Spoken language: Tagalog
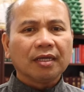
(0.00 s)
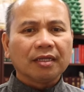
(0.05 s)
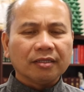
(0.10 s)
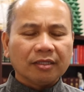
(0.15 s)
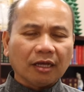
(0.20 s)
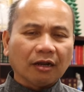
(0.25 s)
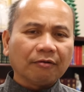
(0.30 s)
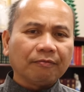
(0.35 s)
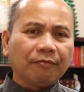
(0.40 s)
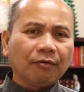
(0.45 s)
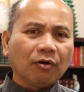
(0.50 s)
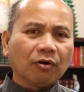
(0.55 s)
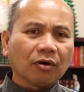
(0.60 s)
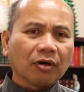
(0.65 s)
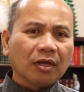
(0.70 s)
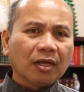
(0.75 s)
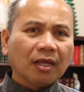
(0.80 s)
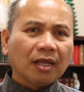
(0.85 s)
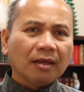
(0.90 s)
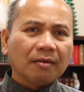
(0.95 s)

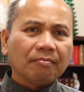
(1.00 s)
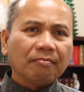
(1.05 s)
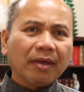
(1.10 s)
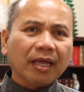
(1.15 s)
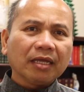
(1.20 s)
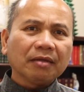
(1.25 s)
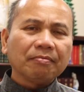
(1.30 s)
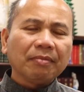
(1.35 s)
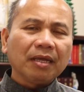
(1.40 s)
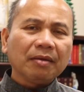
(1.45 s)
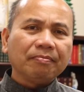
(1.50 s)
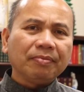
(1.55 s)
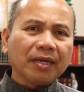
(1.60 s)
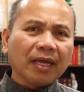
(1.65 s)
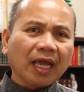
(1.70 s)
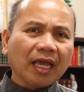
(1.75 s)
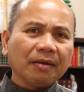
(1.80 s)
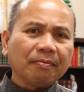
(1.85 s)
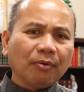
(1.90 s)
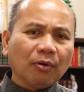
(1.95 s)
Therefore, make me be
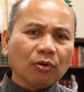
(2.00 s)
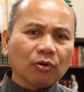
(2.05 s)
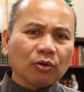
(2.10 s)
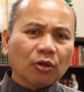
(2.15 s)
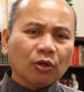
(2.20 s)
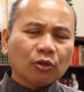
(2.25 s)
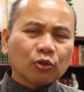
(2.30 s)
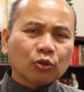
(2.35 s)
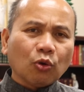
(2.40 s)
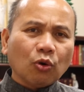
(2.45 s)
able